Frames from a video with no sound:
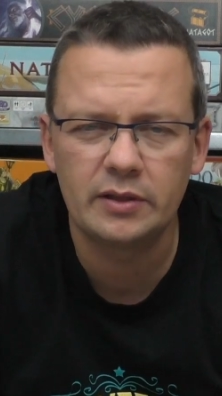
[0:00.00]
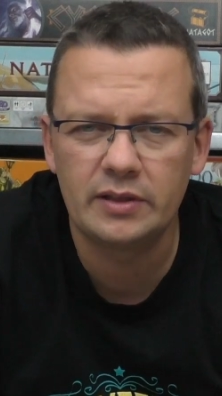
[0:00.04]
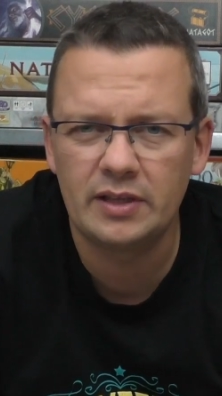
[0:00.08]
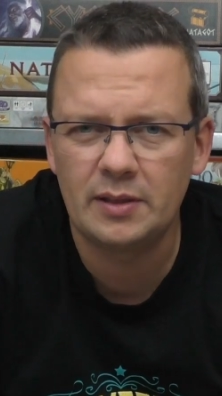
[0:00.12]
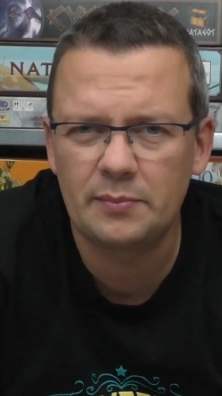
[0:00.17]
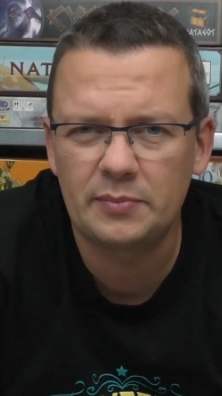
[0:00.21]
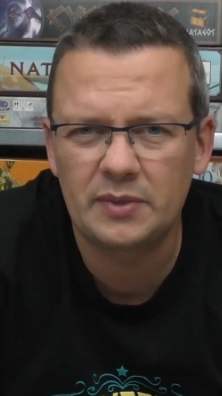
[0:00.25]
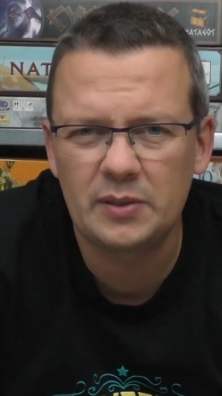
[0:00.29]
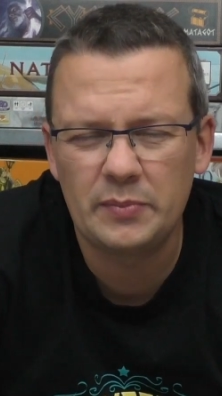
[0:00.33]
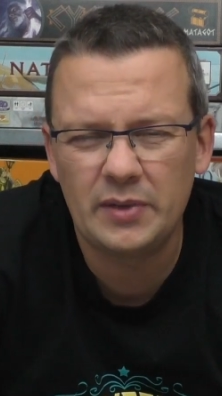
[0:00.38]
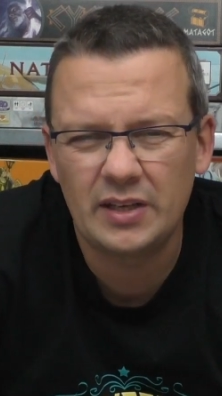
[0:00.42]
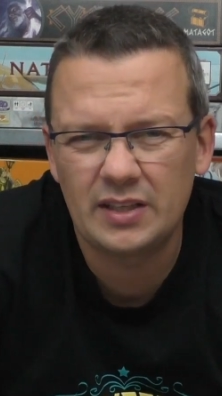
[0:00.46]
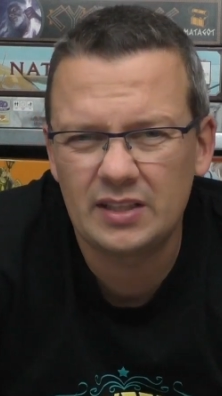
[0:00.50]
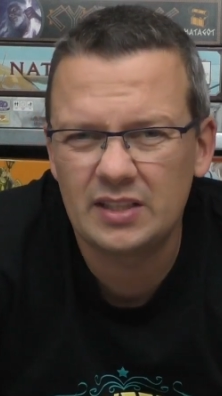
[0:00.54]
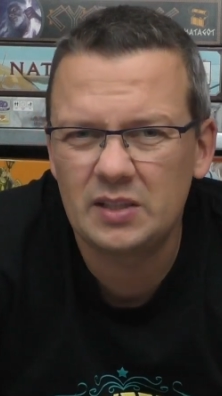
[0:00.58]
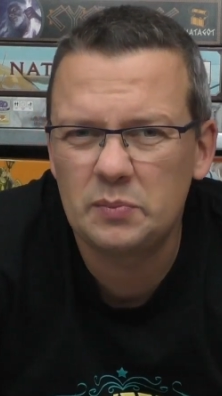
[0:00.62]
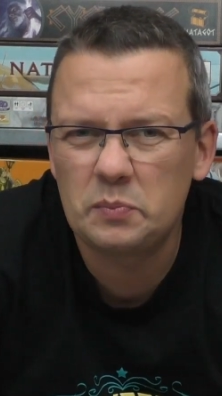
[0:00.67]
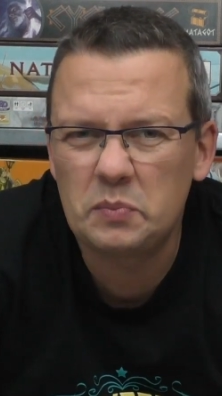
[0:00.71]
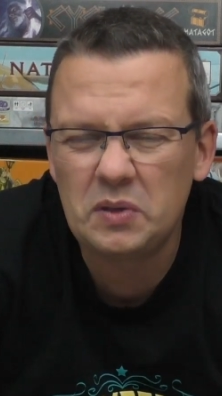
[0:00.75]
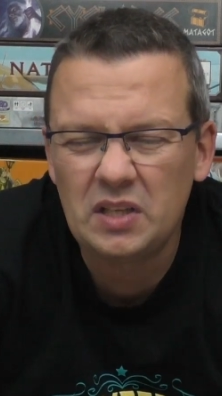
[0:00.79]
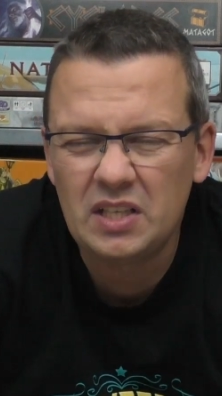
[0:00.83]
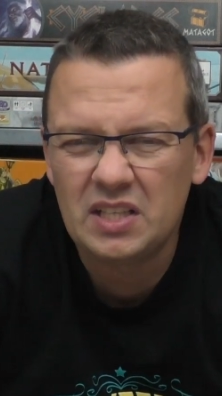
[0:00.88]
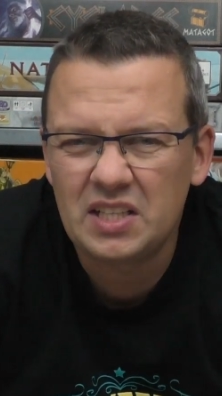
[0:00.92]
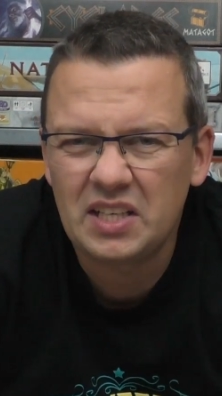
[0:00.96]
Und ihr habt gemerkt,
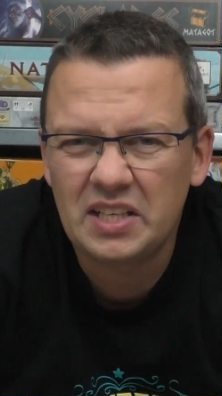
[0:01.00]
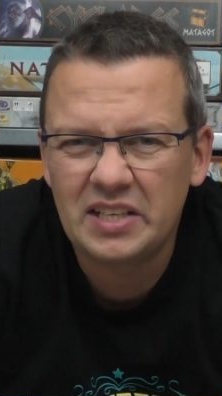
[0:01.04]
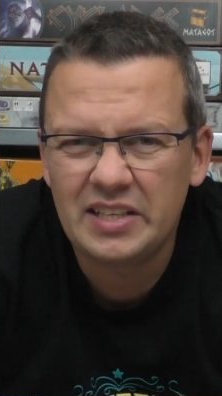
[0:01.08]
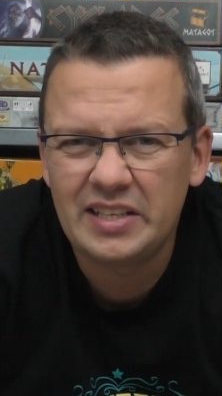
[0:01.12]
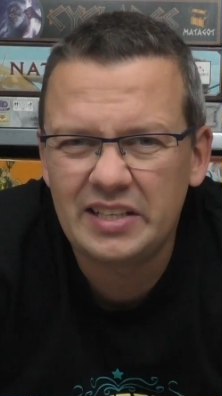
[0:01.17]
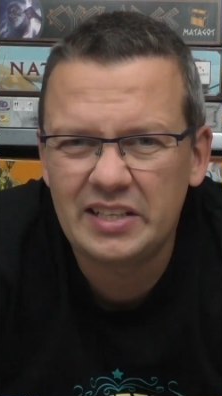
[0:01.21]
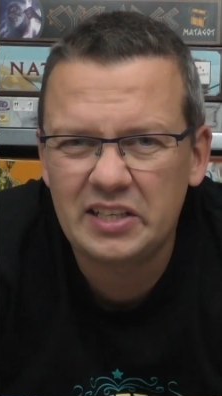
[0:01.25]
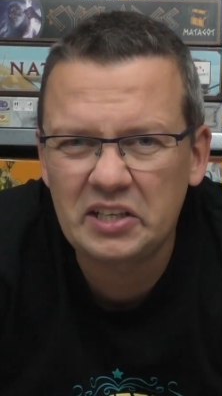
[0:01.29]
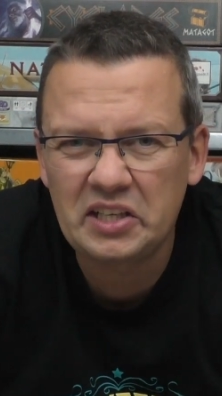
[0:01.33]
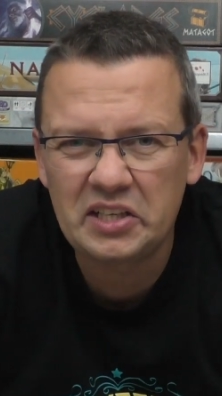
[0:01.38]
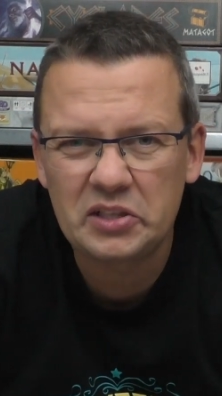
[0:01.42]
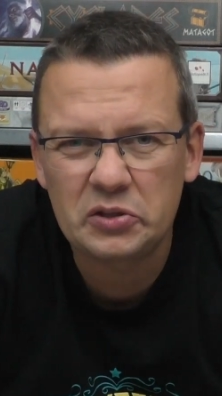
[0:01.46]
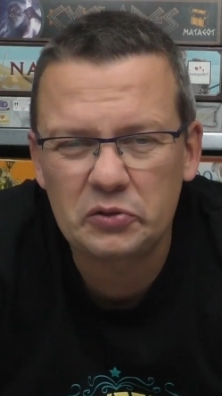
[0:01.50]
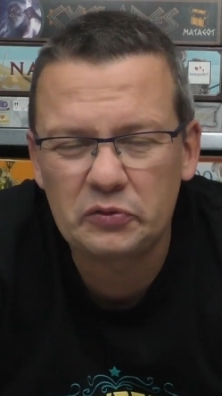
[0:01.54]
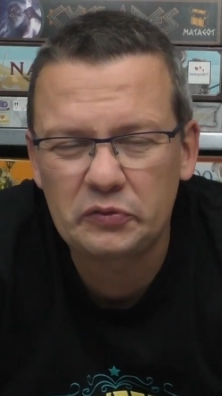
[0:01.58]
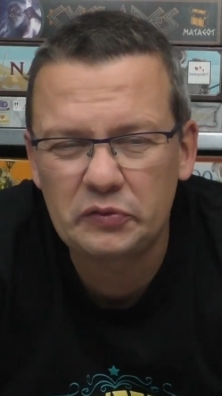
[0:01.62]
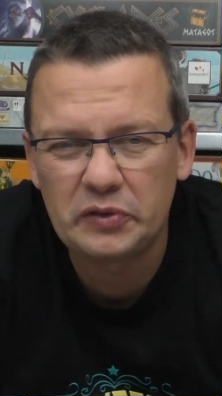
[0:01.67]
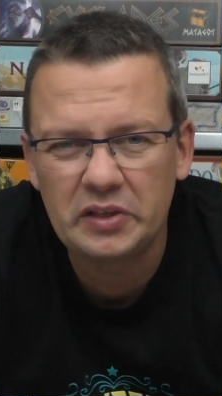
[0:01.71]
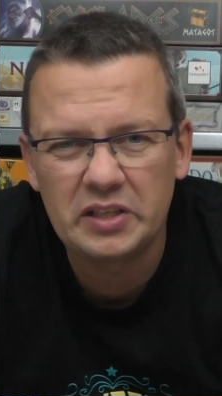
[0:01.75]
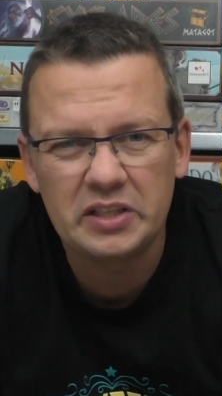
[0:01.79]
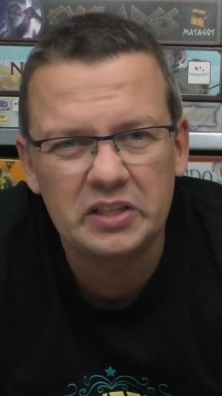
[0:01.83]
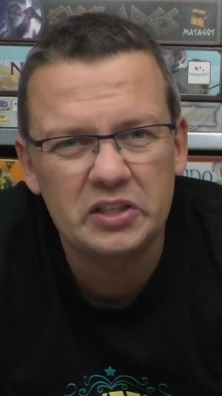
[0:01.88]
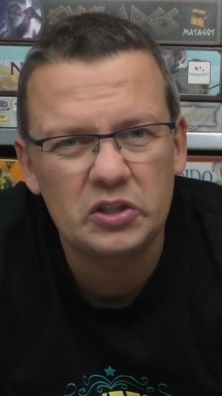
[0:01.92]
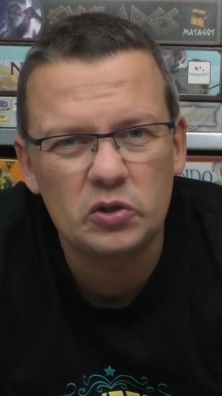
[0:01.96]
ich bin kein
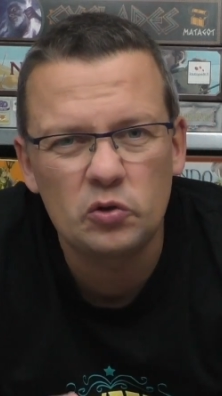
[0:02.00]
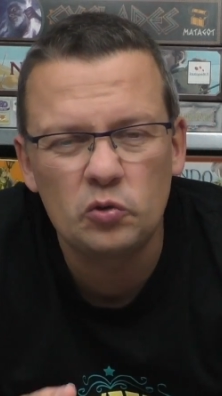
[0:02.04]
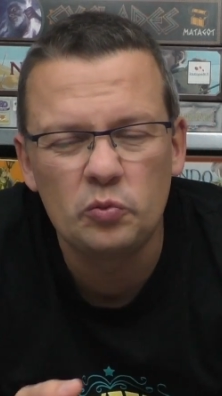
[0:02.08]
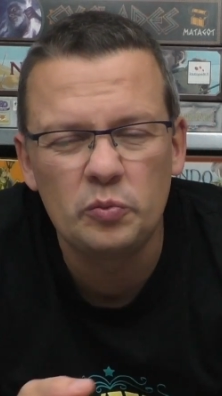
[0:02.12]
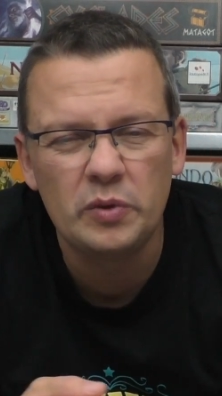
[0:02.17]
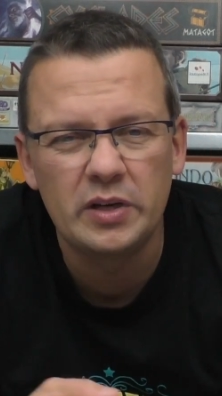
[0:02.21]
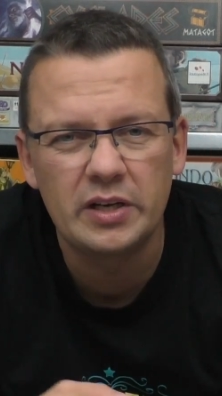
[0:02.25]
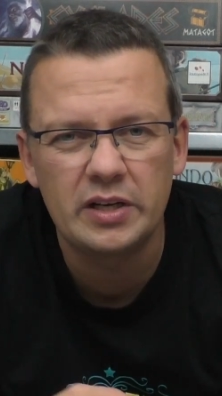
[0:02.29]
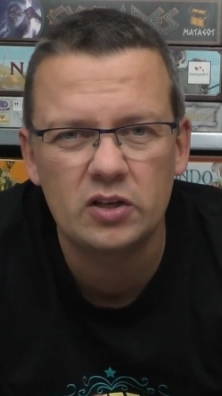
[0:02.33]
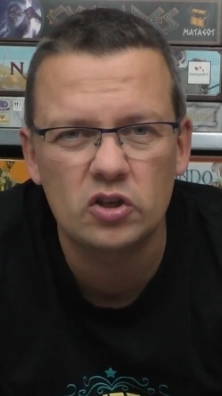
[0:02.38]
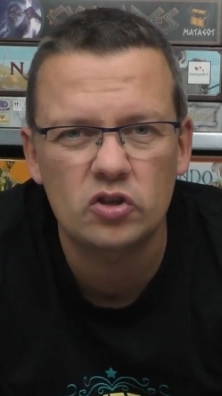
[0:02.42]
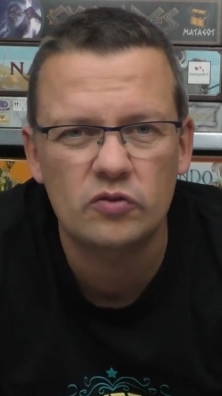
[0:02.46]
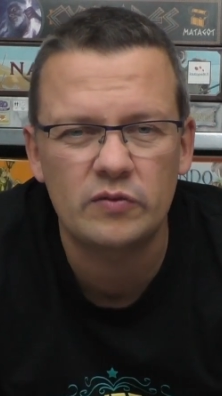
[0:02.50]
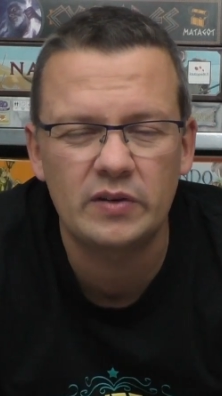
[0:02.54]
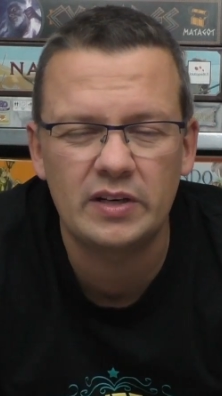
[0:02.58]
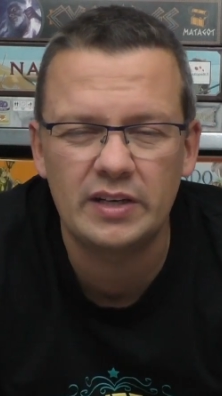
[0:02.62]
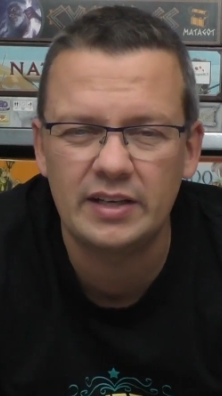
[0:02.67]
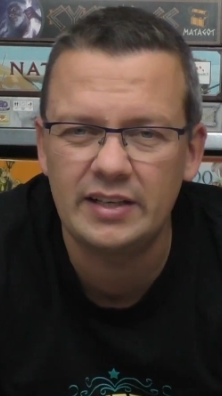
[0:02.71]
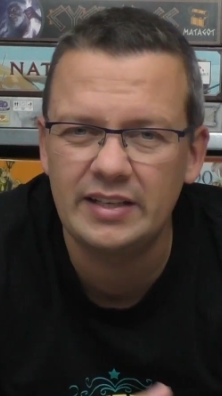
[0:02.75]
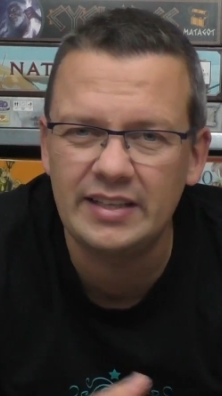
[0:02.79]
Ligretto-Fan, ich tue mir da schwer.